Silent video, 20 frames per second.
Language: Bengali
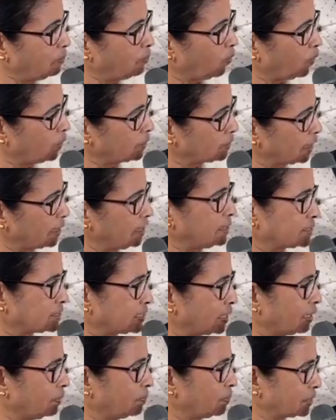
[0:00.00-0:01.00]
আমি
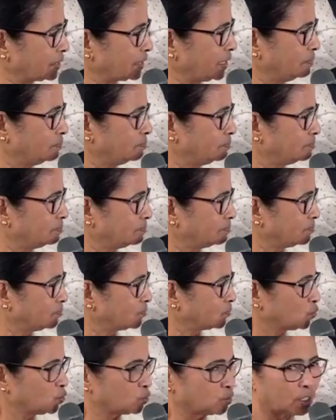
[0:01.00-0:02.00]
পঁয়তাল্লিশ টাকা পেতাম
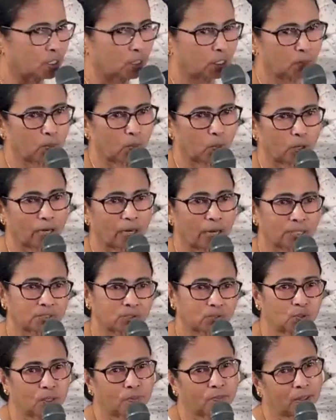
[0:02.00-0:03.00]
দুধের ডিপোয়
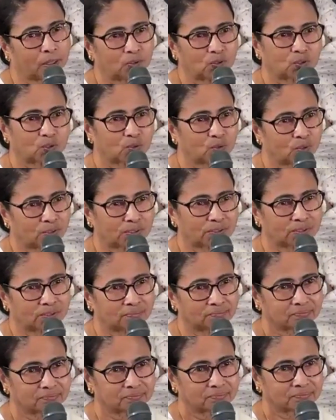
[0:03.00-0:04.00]
কাজ করে মানুষ
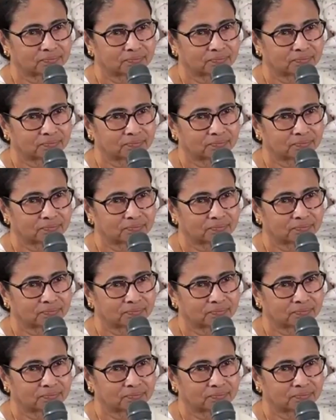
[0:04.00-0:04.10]
করেছি